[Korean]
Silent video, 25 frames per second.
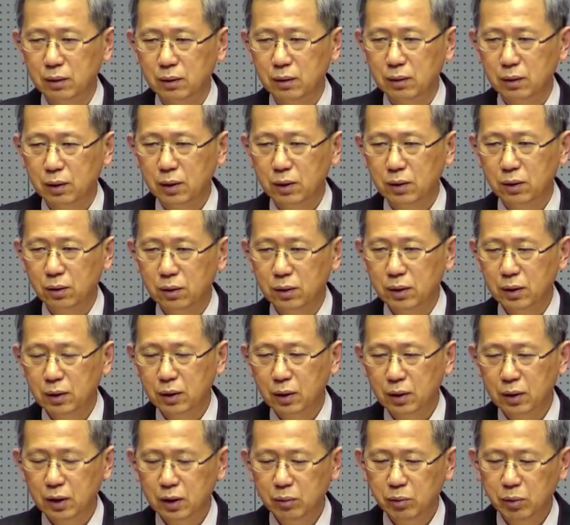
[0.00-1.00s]
그래서
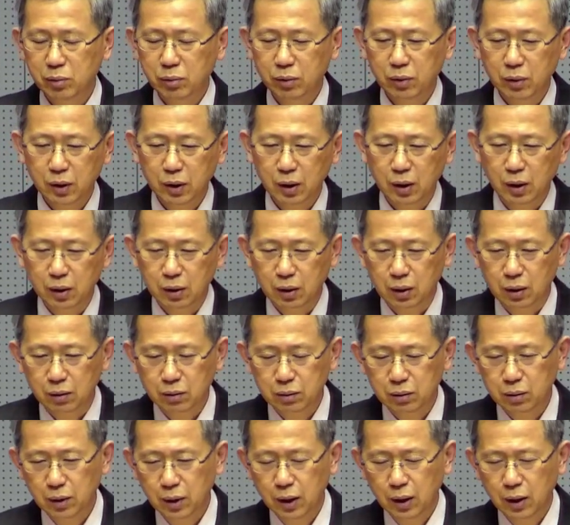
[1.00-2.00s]
언젠가 TV 보니까
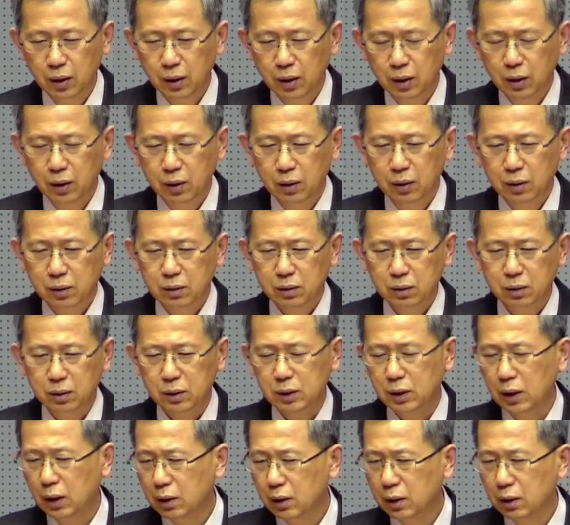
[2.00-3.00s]
나더라고. 그
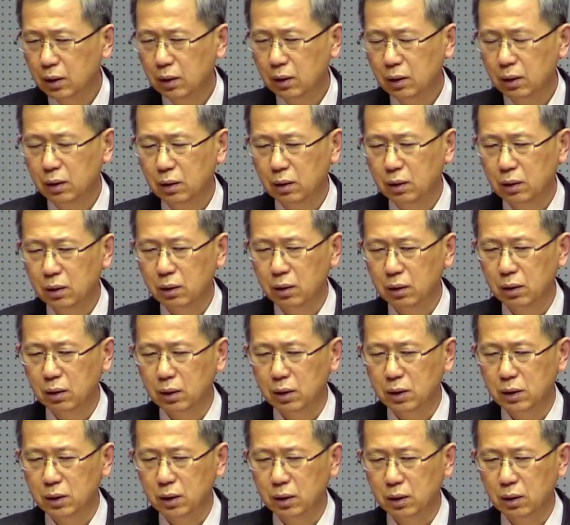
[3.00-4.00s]
살인
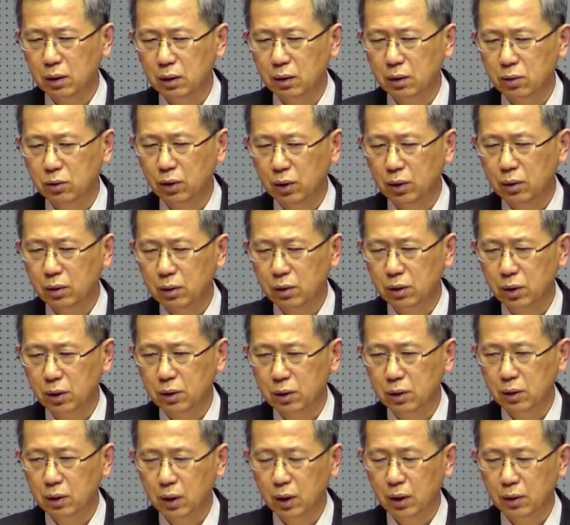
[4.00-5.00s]
이제 죄를
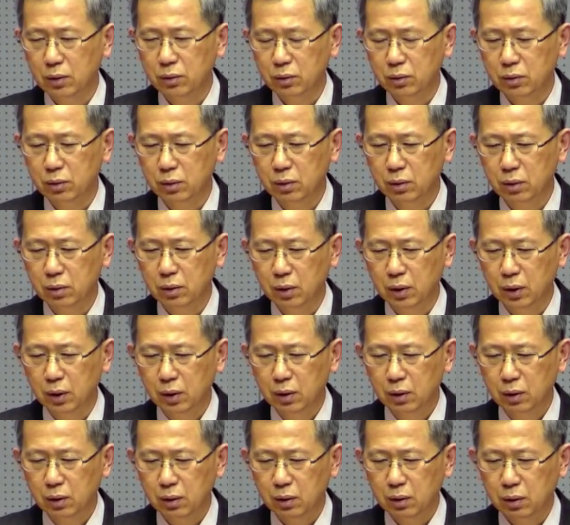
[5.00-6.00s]
저질러 가지고
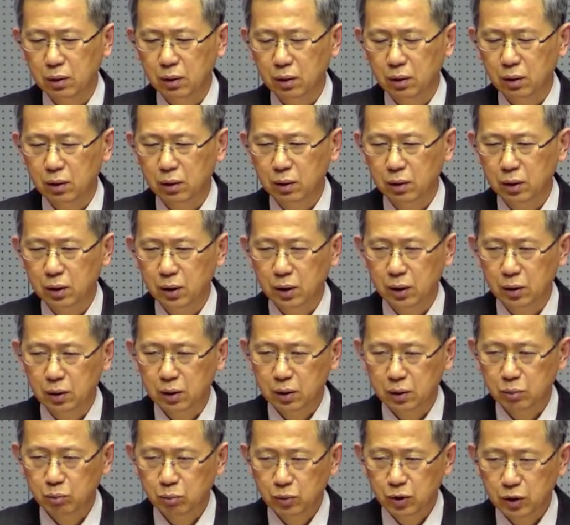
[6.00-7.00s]
어 이게
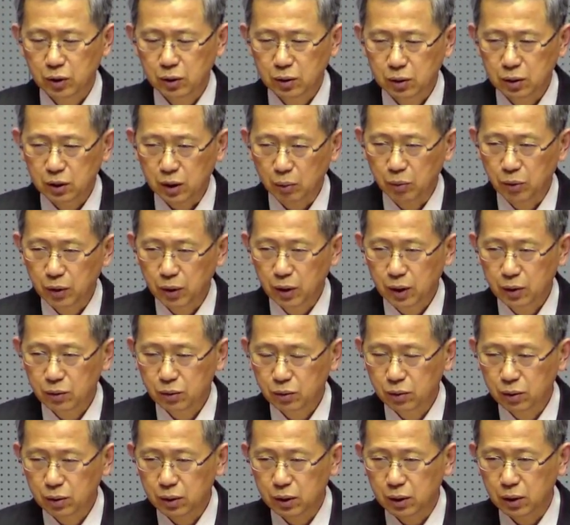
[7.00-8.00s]

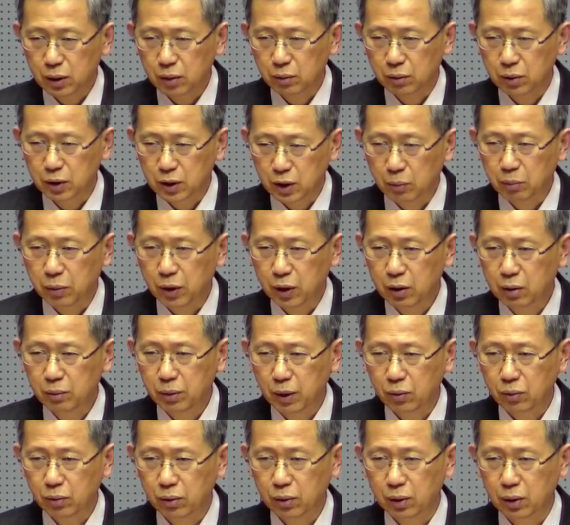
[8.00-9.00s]
잡혀가지고 이제 재판을
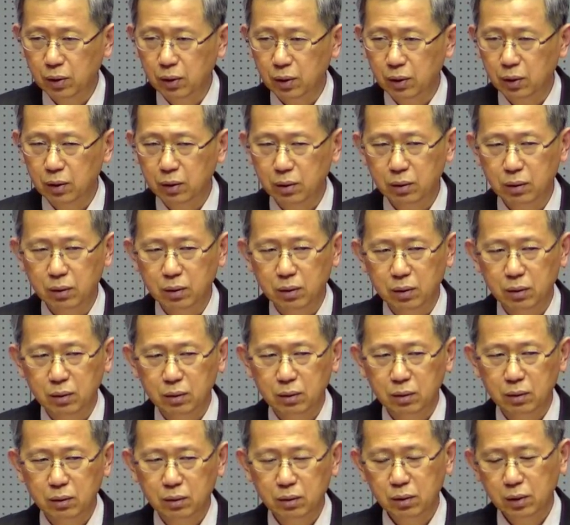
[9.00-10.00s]
받고 있는 거예요.
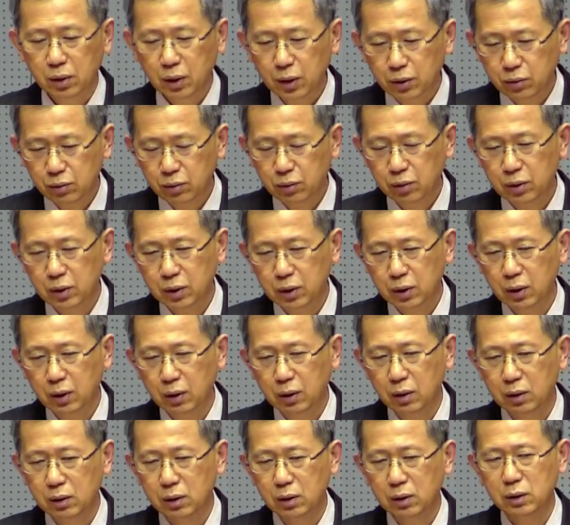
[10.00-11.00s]
그래가지고 이제
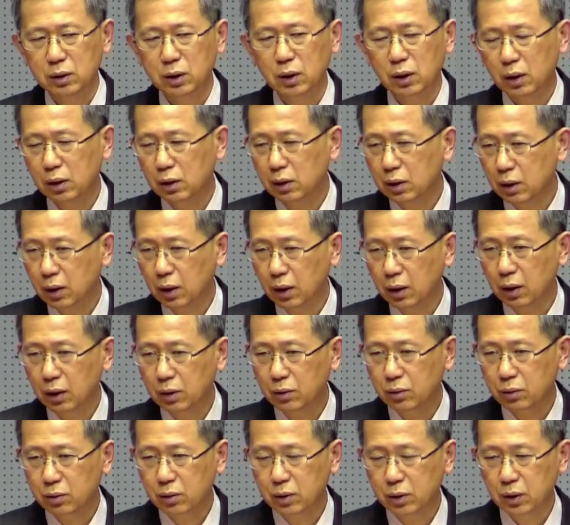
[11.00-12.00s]
살인에다
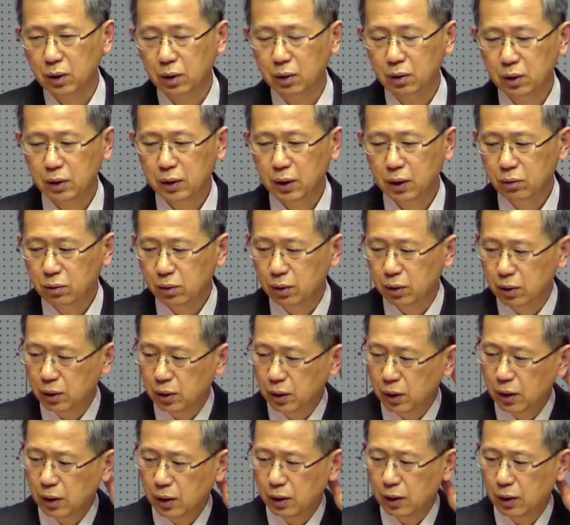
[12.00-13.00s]
해가지고 이제 형을 살고
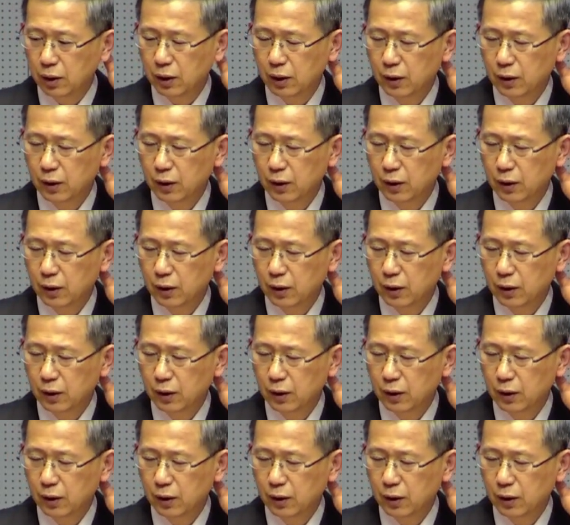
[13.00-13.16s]
있는데